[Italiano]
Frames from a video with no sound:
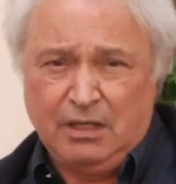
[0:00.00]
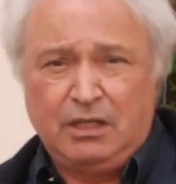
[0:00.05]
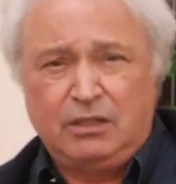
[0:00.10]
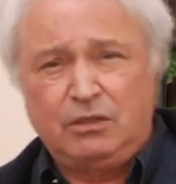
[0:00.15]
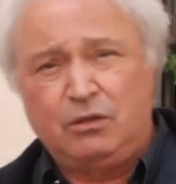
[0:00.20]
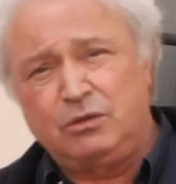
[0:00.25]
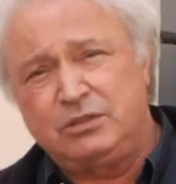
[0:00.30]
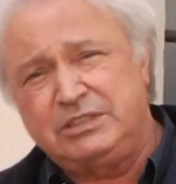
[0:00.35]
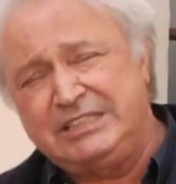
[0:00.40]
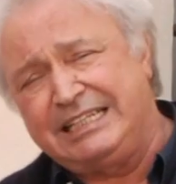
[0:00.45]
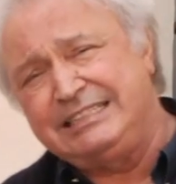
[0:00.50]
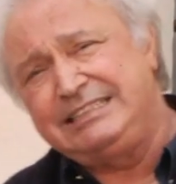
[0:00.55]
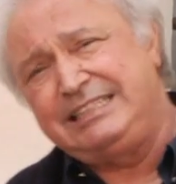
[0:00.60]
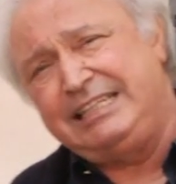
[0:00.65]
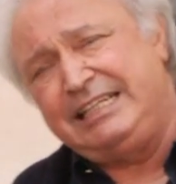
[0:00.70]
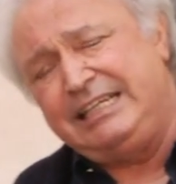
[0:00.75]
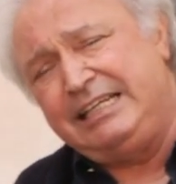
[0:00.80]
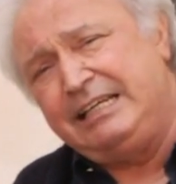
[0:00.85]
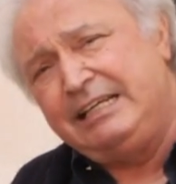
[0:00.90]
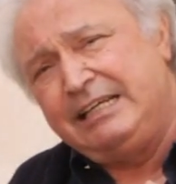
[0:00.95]

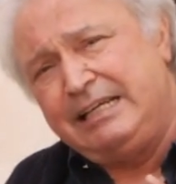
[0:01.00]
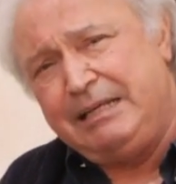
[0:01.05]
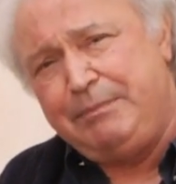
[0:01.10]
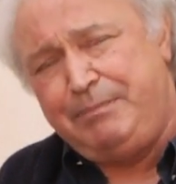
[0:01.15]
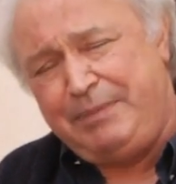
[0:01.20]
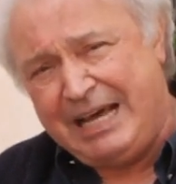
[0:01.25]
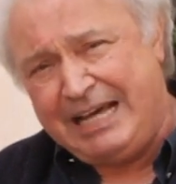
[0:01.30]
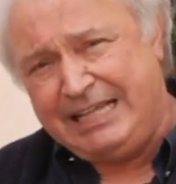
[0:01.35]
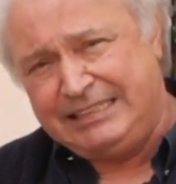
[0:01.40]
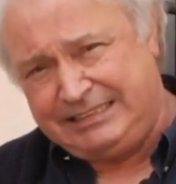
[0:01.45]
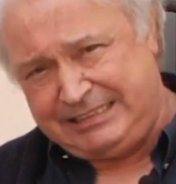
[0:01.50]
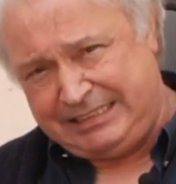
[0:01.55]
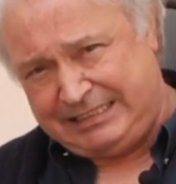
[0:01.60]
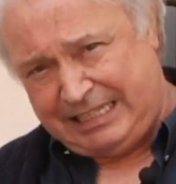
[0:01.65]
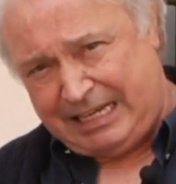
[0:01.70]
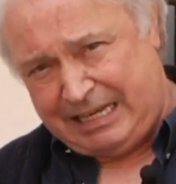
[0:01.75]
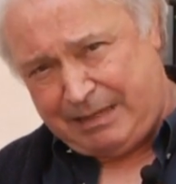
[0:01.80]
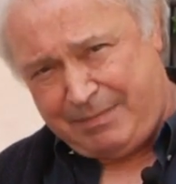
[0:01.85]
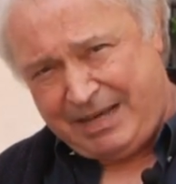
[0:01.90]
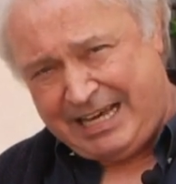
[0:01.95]
Nonostante i pianti
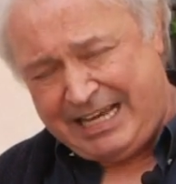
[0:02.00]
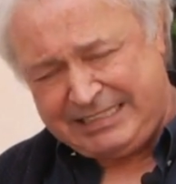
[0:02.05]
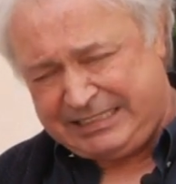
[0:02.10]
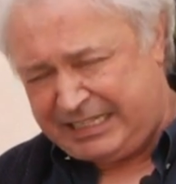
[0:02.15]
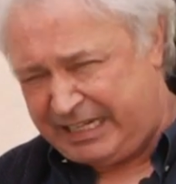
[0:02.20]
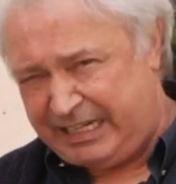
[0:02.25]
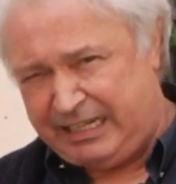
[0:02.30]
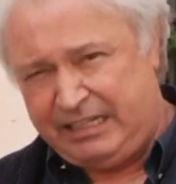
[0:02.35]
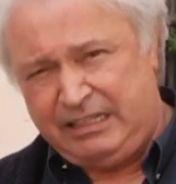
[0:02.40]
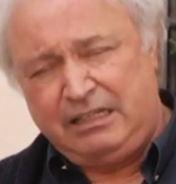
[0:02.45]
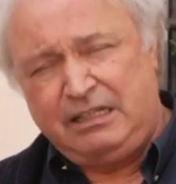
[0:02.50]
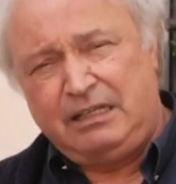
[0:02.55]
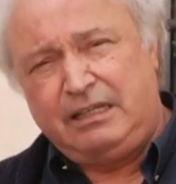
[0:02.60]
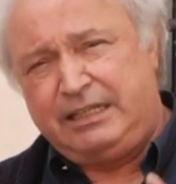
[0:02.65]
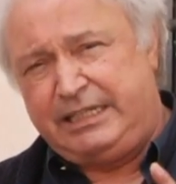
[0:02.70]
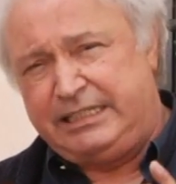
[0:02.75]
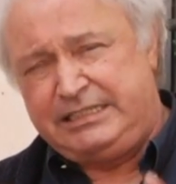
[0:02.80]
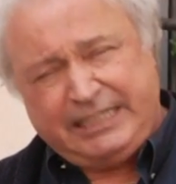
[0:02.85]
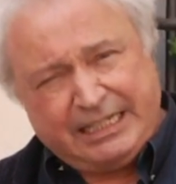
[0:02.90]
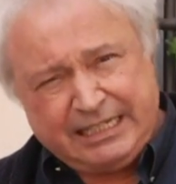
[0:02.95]
della madre,
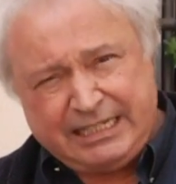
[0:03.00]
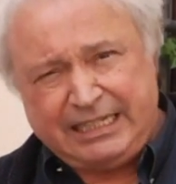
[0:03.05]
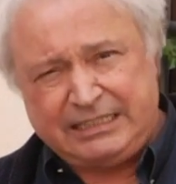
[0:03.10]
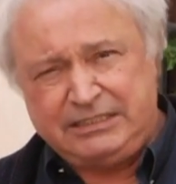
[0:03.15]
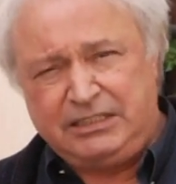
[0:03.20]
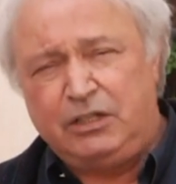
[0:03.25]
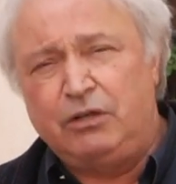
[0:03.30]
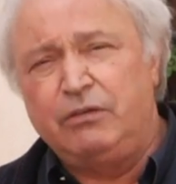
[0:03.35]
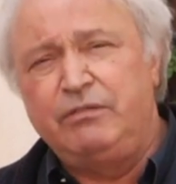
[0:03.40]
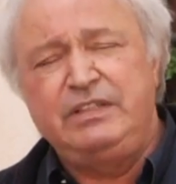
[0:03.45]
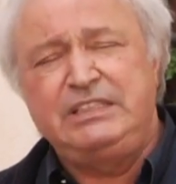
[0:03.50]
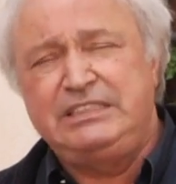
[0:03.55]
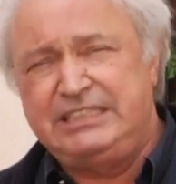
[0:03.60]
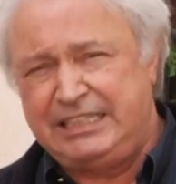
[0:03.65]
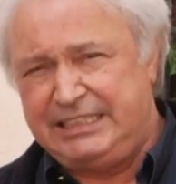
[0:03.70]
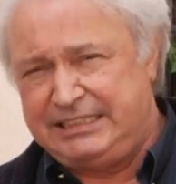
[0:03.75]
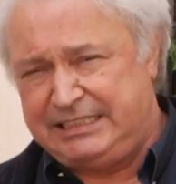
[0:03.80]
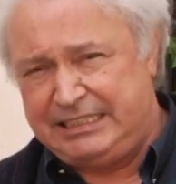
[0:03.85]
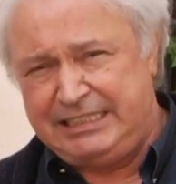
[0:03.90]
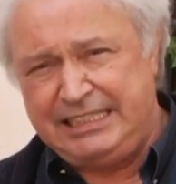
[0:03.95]
che cerca di
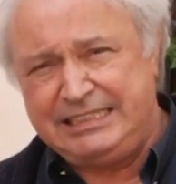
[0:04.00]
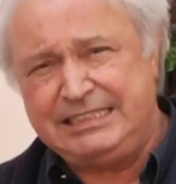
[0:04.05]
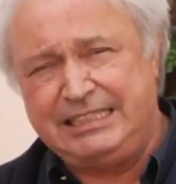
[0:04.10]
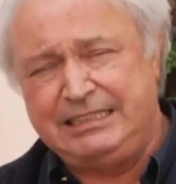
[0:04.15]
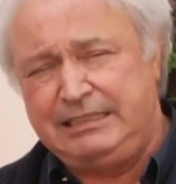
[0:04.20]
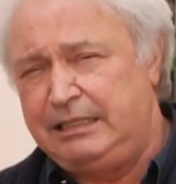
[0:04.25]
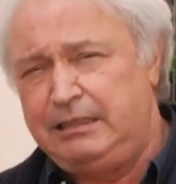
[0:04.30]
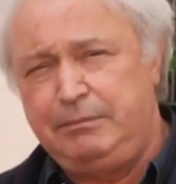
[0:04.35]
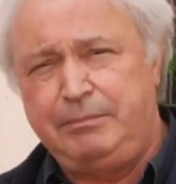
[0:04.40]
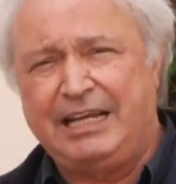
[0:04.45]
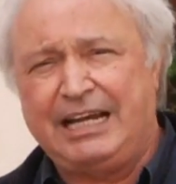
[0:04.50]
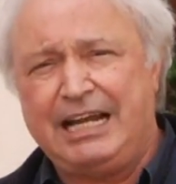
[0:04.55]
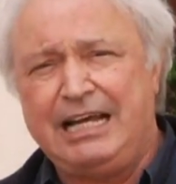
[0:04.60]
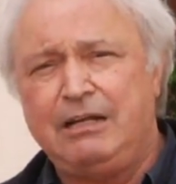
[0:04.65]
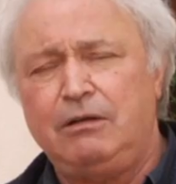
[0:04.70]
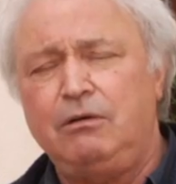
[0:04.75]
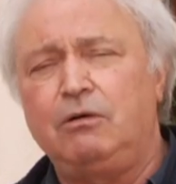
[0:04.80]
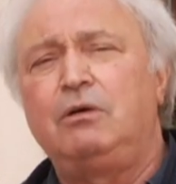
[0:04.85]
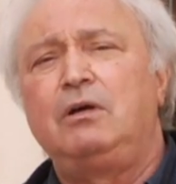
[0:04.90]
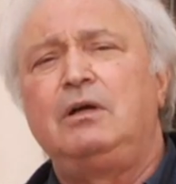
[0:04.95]
convincere i tedeschi di
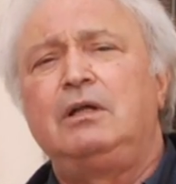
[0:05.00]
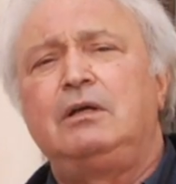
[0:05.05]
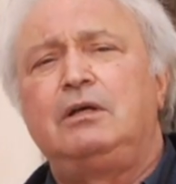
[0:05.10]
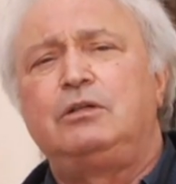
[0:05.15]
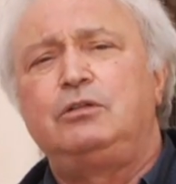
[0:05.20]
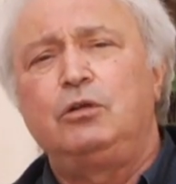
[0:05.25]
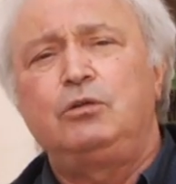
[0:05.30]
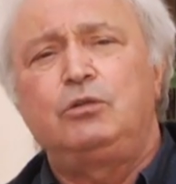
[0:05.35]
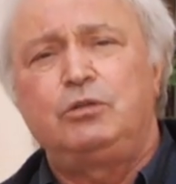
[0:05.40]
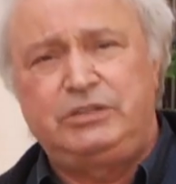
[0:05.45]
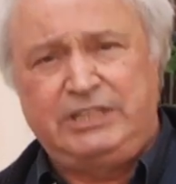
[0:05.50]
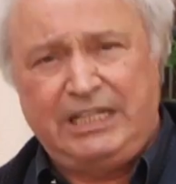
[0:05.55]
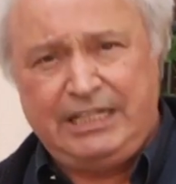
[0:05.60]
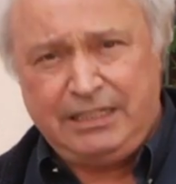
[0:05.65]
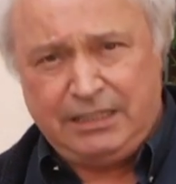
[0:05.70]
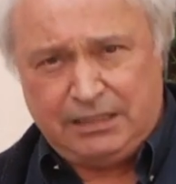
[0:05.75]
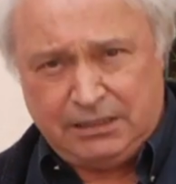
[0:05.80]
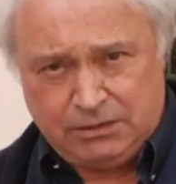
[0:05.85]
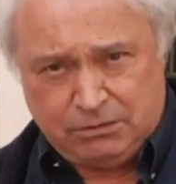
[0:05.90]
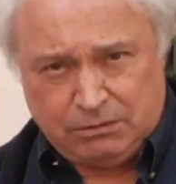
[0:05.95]
liberarlo, non
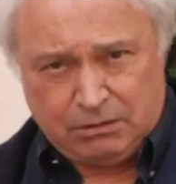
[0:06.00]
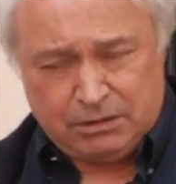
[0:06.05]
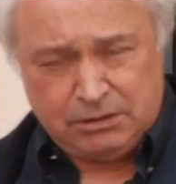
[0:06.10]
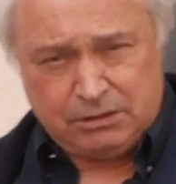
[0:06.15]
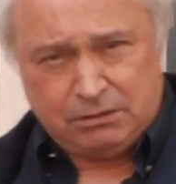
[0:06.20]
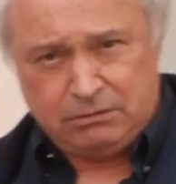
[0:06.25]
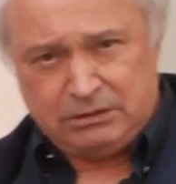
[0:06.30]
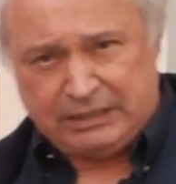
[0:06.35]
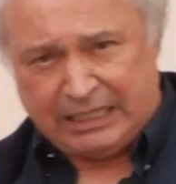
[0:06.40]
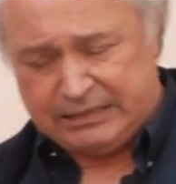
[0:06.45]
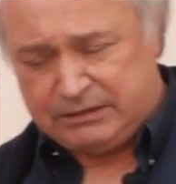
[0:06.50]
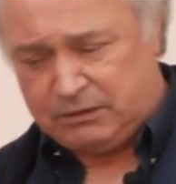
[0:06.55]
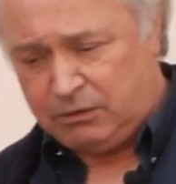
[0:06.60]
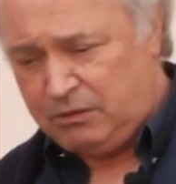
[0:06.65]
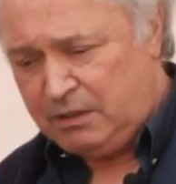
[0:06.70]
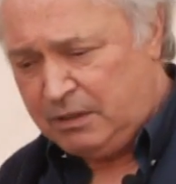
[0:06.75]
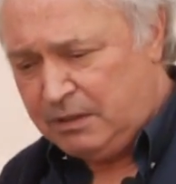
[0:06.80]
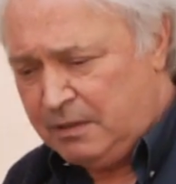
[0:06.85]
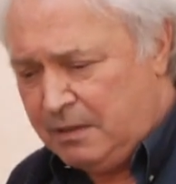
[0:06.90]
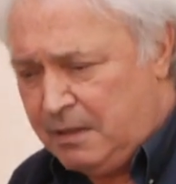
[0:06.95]
ottiene nessun risultato
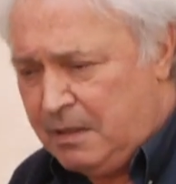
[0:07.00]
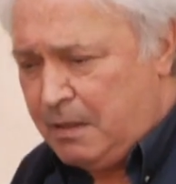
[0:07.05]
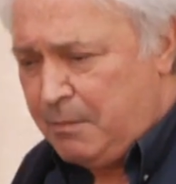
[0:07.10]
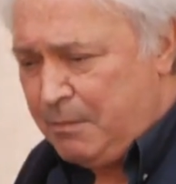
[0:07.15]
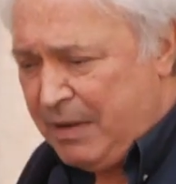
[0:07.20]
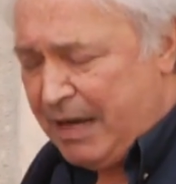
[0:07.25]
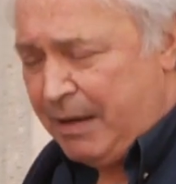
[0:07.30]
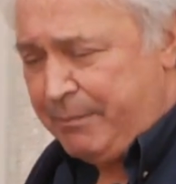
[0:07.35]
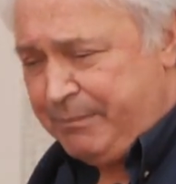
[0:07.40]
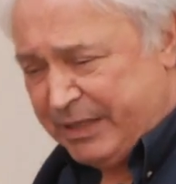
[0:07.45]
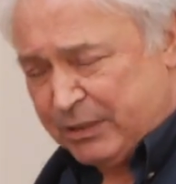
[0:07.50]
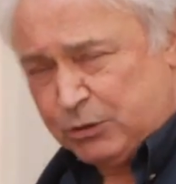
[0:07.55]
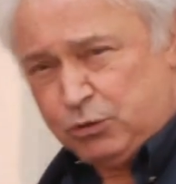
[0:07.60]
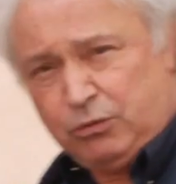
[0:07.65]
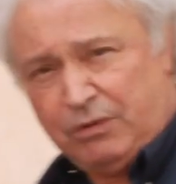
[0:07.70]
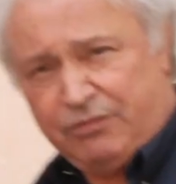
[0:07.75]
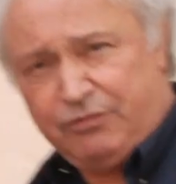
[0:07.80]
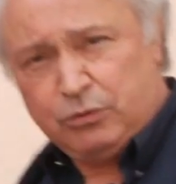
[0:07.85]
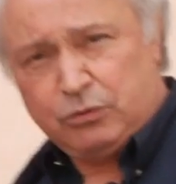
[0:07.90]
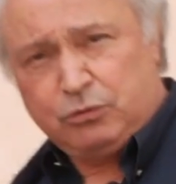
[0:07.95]
ma per
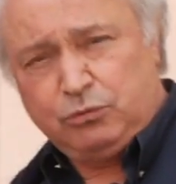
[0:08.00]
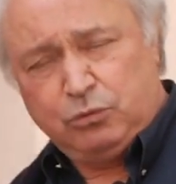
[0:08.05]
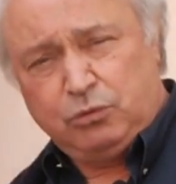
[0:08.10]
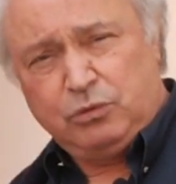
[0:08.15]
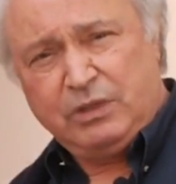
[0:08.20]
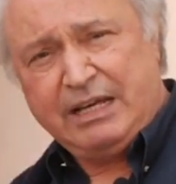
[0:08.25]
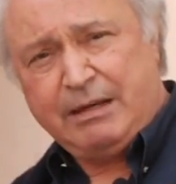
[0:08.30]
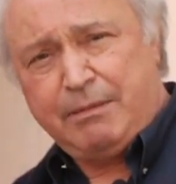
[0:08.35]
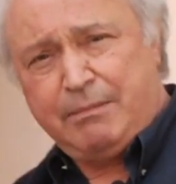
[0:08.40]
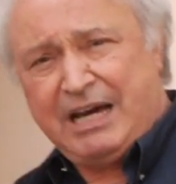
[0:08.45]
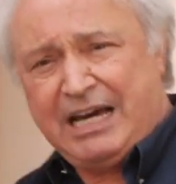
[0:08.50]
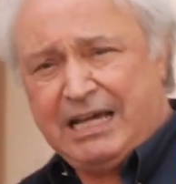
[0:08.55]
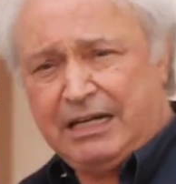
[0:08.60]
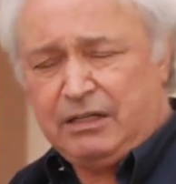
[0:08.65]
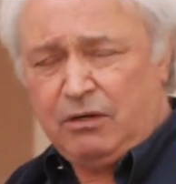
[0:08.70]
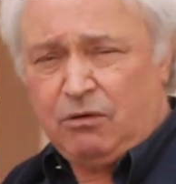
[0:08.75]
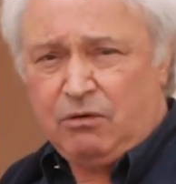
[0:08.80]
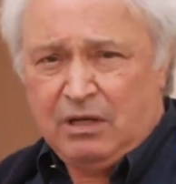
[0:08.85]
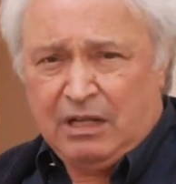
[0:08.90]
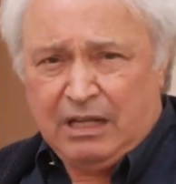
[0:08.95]
sua fortuna
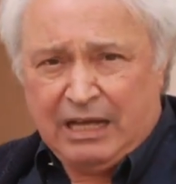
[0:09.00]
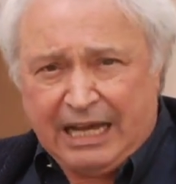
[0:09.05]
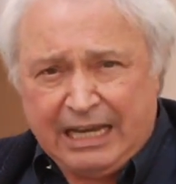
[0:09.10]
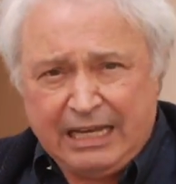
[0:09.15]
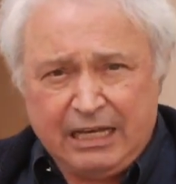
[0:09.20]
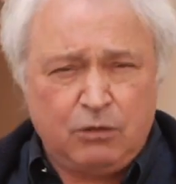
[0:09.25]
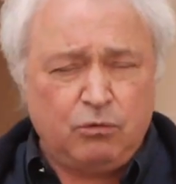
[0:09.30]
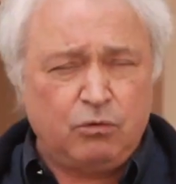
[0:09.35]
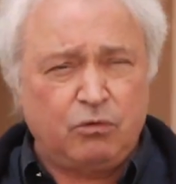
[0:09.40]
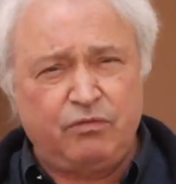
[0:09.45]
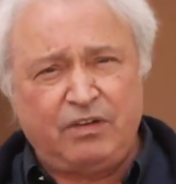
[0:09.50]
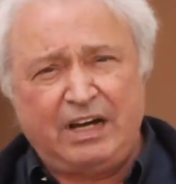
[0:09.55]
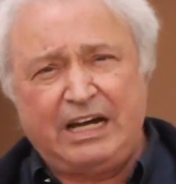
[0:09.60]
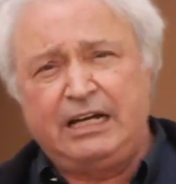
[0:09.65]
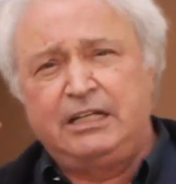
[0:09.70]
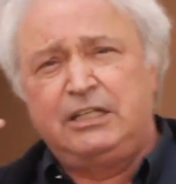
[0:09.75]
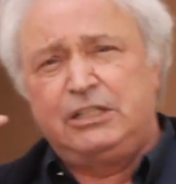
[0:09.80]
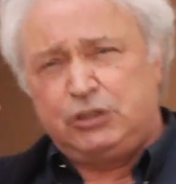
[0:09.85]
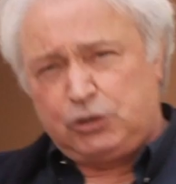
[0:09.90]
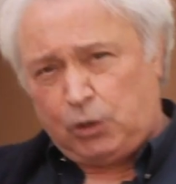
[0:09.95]
Mario, alla curva
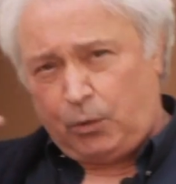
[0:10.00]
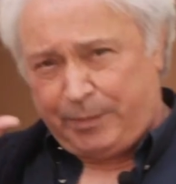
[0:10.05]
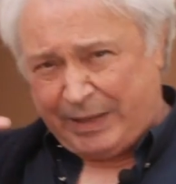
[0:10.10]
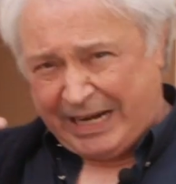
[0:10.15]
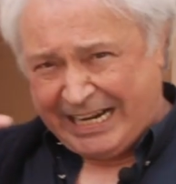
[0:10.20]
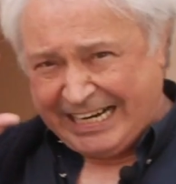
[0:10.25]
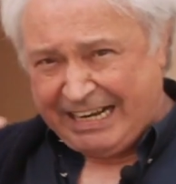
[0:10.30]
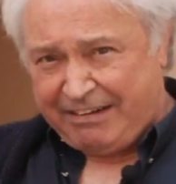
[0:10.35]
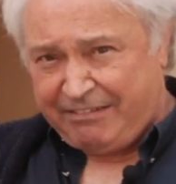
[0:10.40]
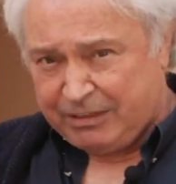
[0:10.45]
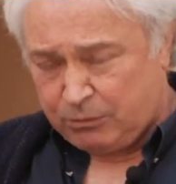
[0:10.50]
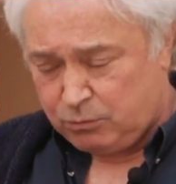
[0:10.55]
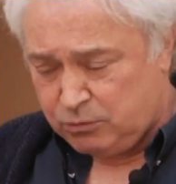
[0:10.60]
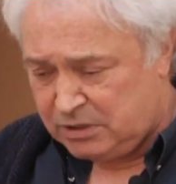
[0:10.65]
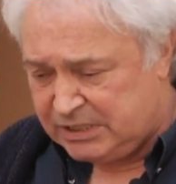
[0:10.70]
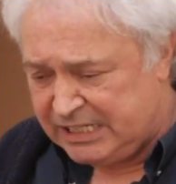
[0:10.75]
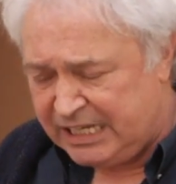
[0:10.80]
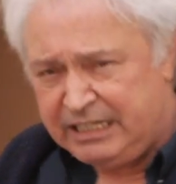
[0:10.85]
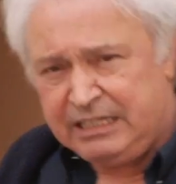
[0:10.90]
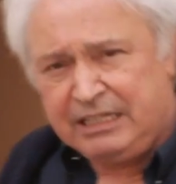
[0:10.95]
sopra
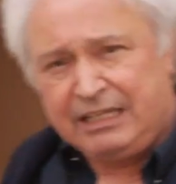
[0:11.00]
Gavaruzza,